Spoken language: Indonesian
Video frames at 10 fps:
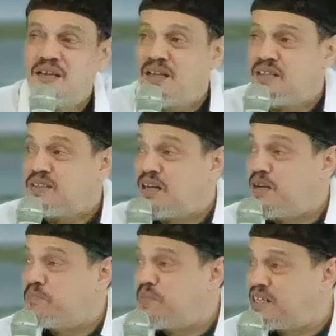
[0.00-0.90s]

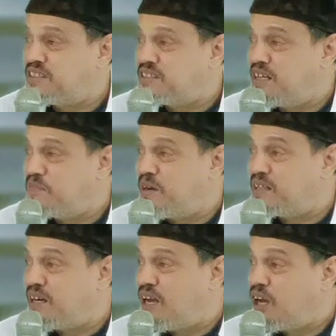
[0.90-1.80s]
Terlepas
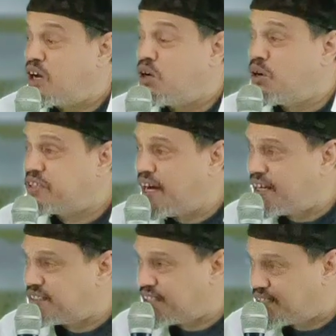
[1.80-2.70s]
daripada godaan
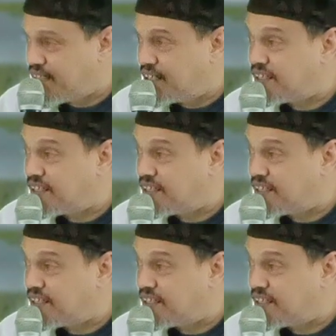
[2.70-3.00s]
setan,